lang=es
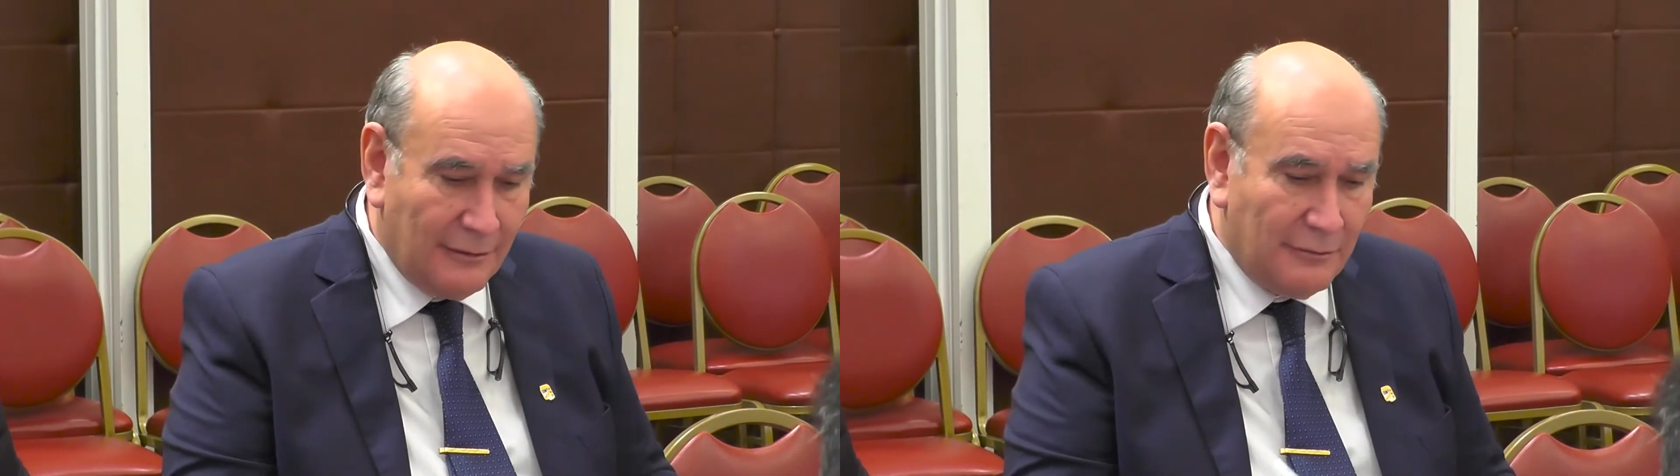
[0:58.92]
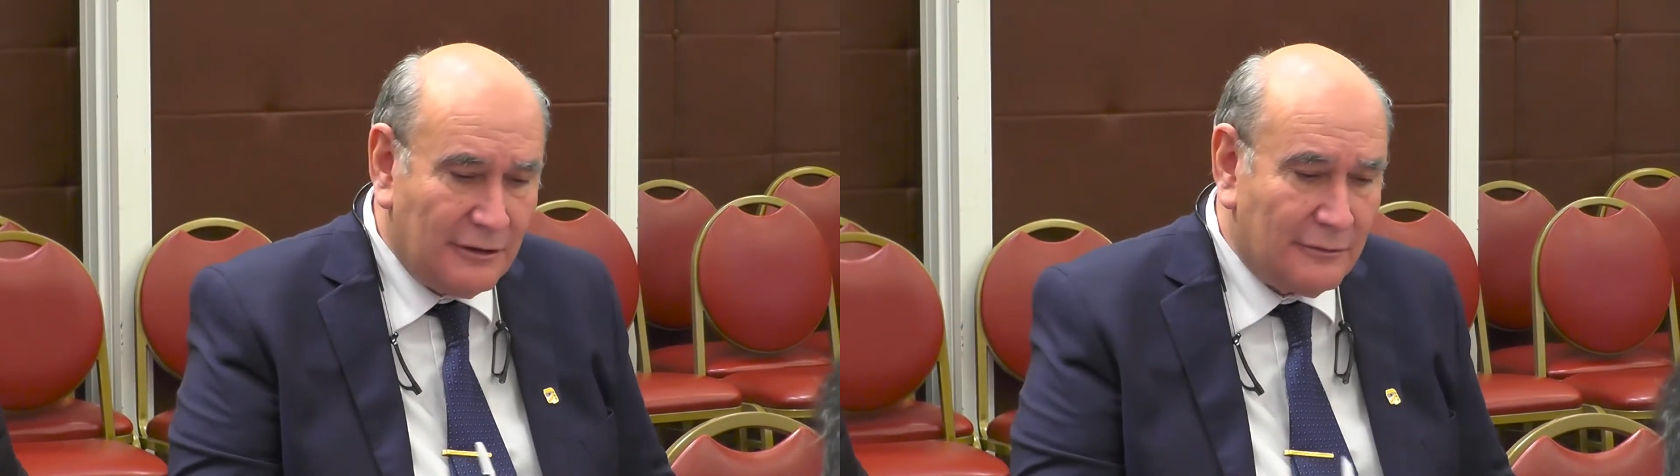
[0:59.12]

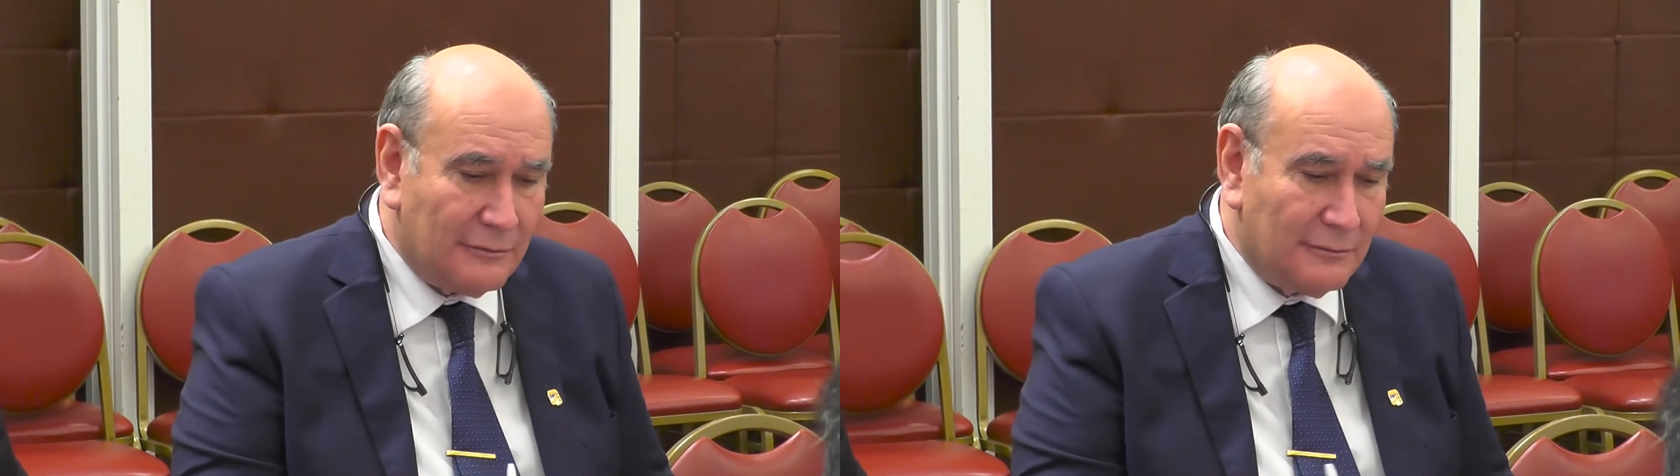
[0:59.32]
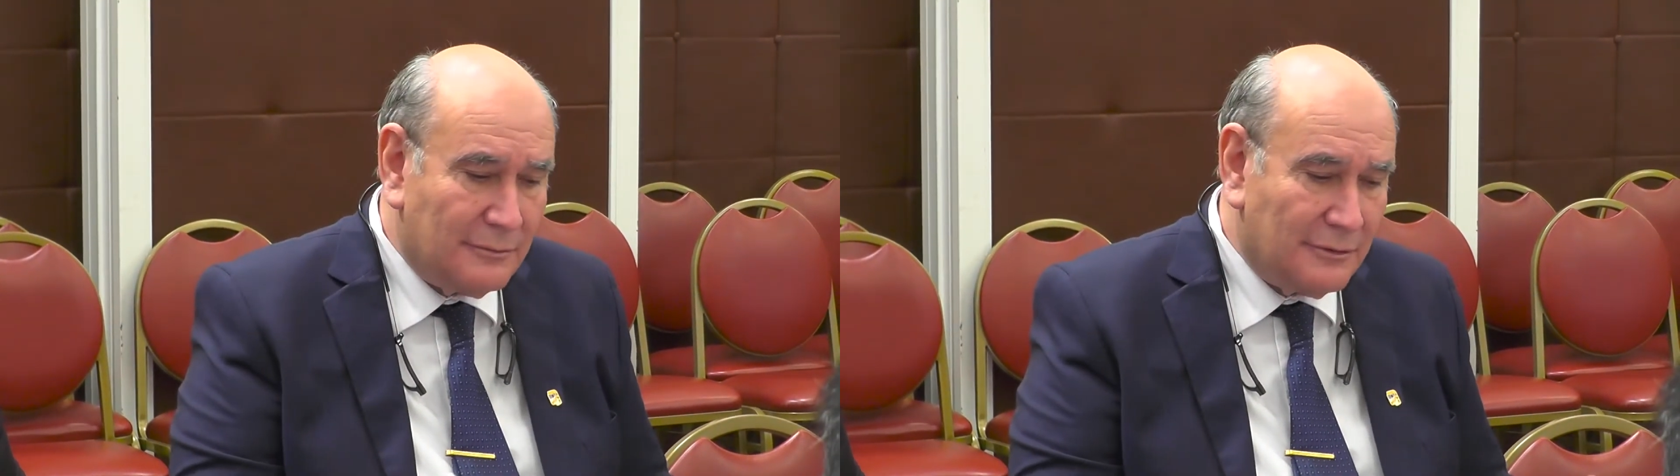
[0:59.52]

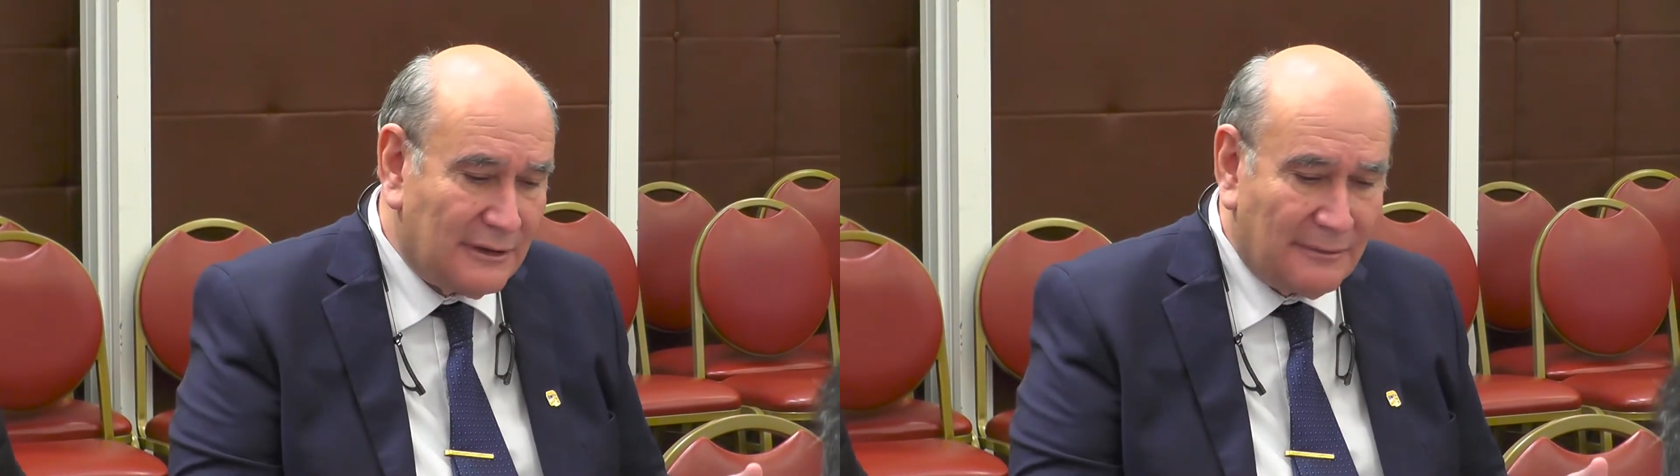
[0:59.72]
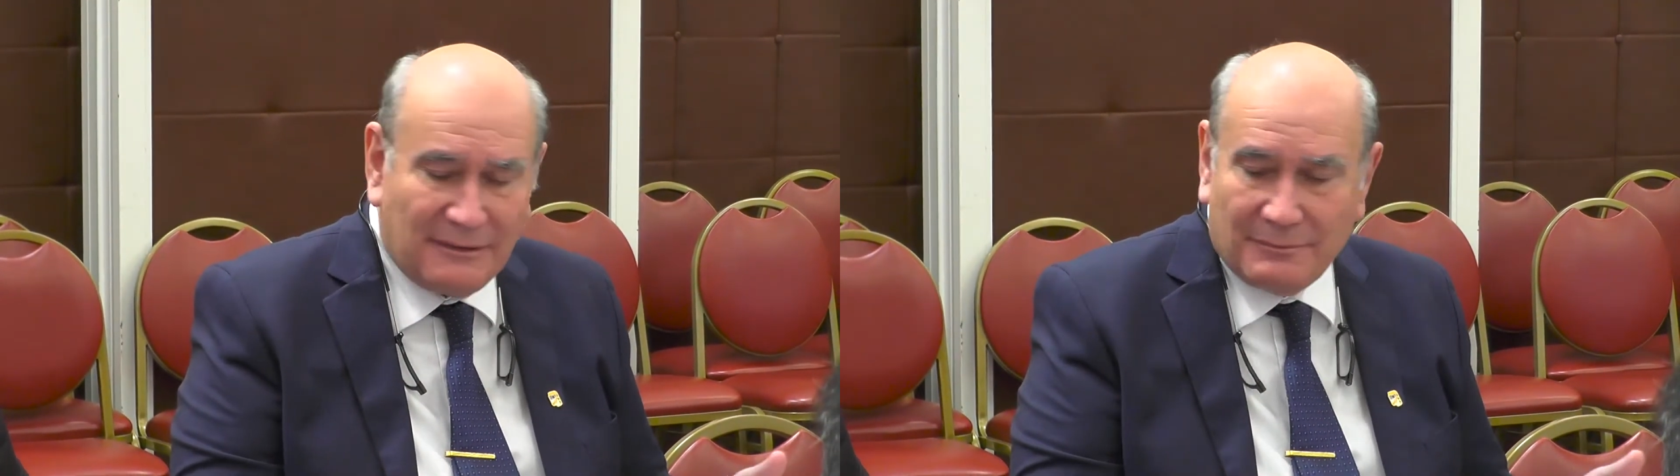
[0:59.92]
Espero que el
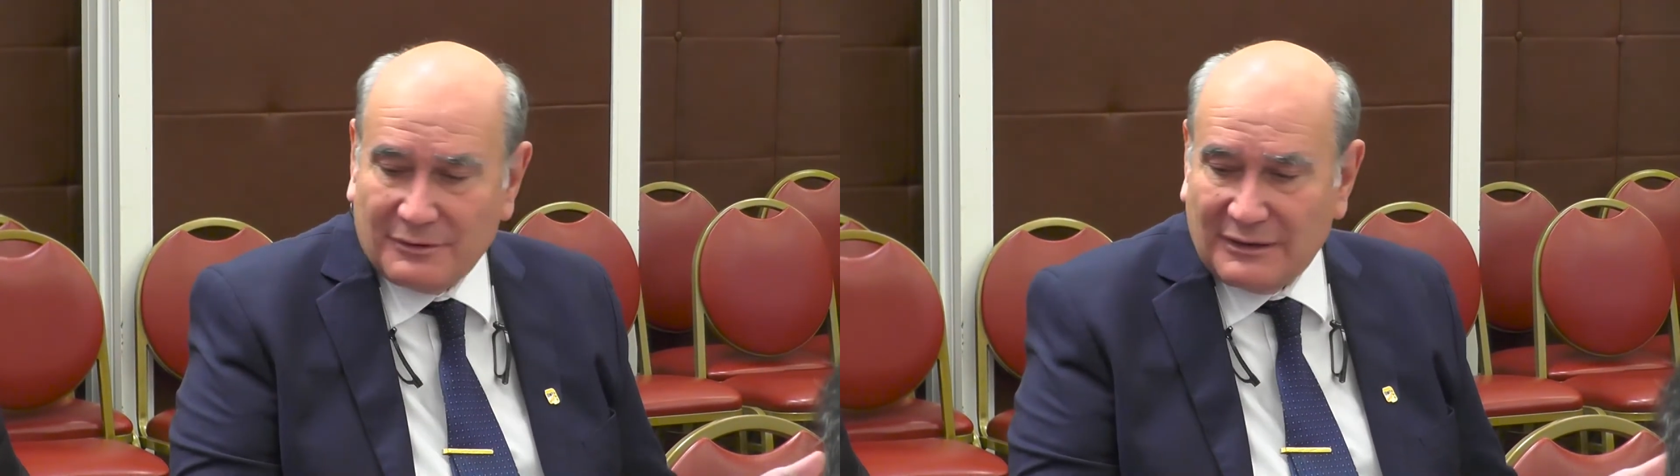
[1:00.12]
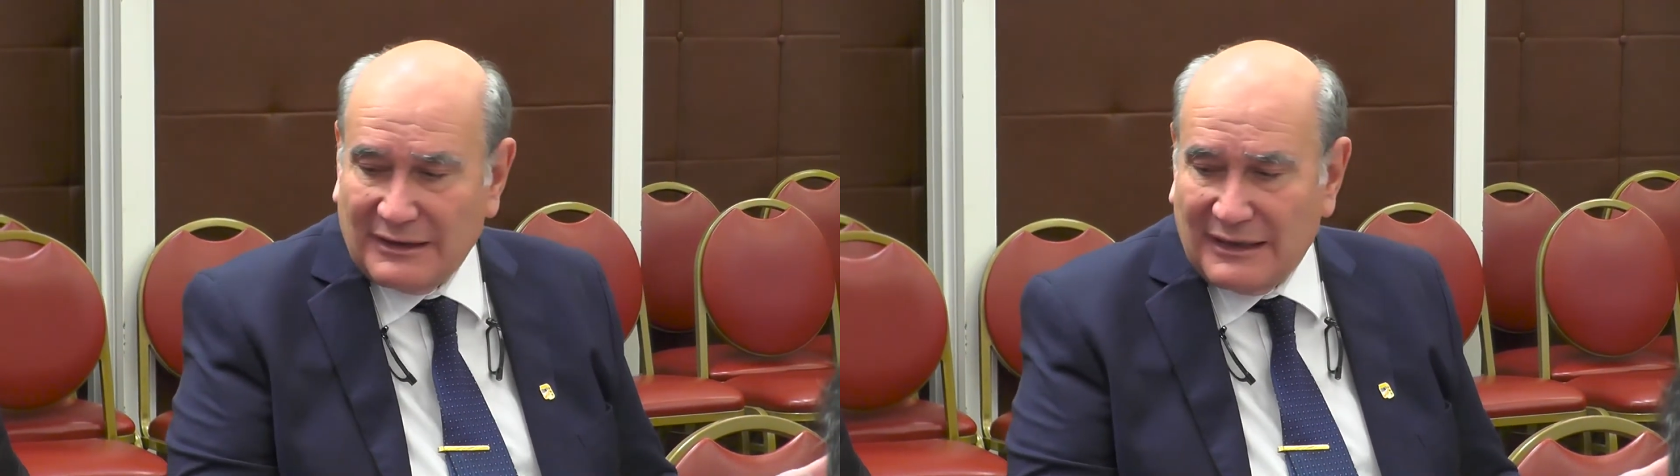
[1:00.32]
día
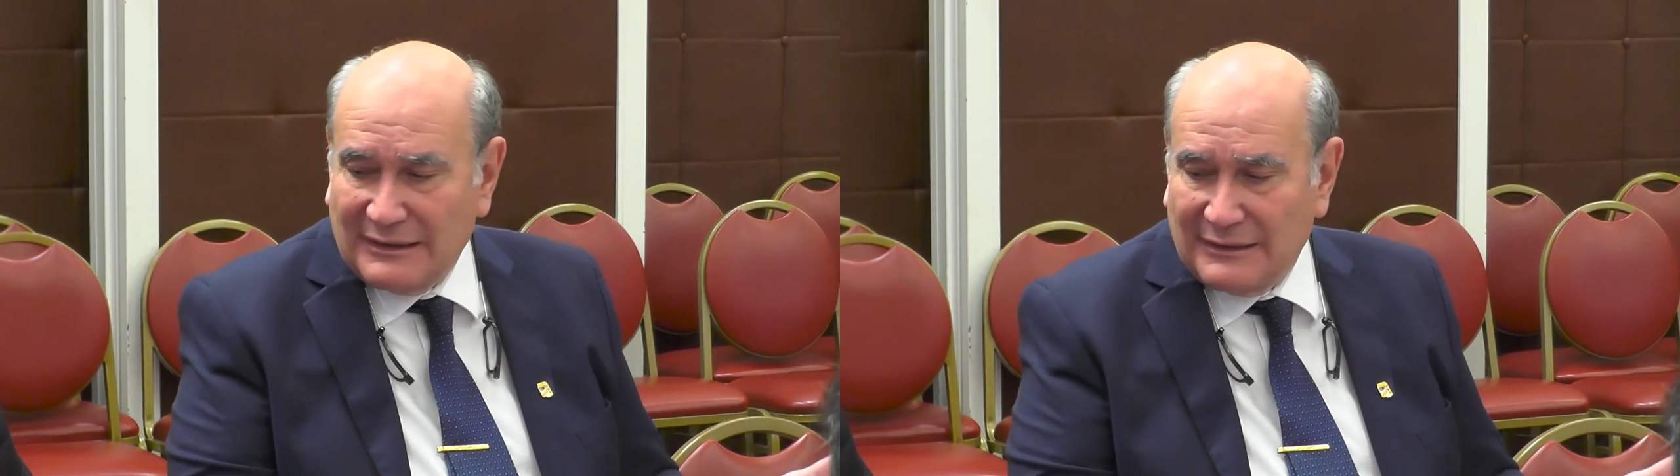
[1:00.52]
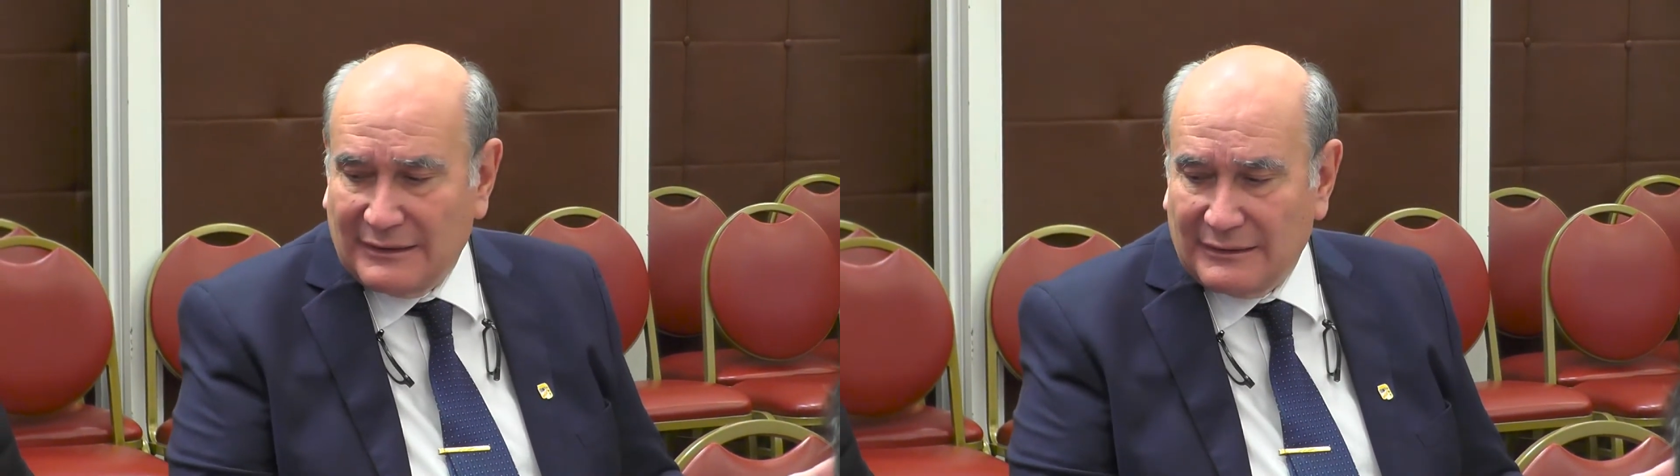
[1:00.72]

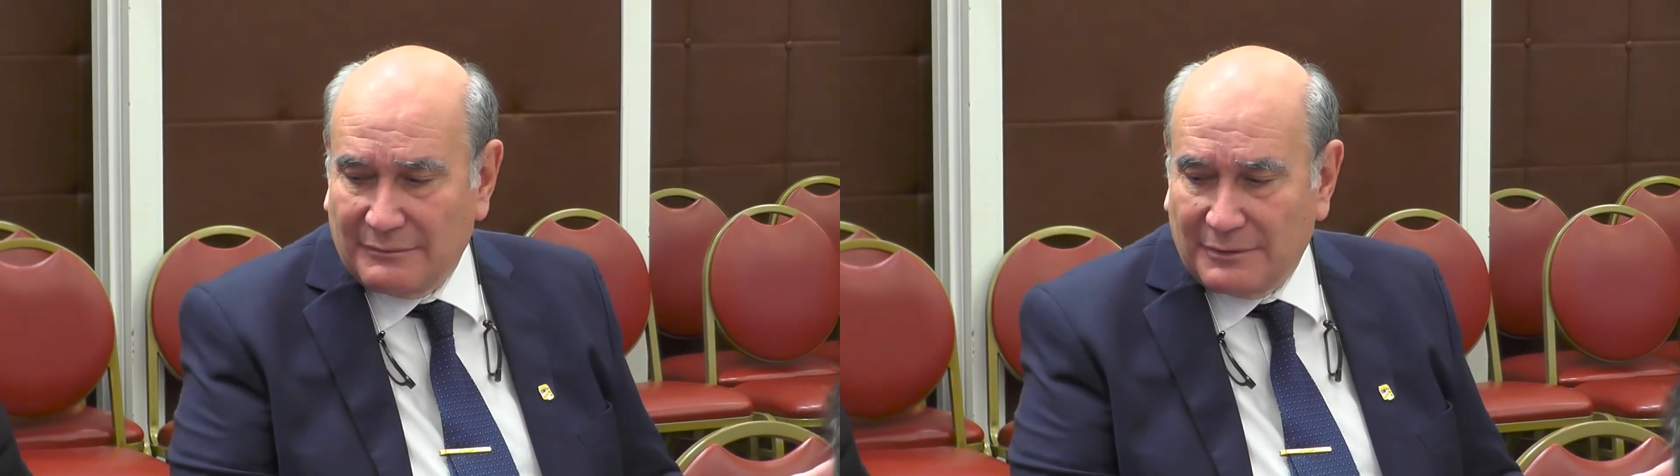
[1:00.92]
viernes estén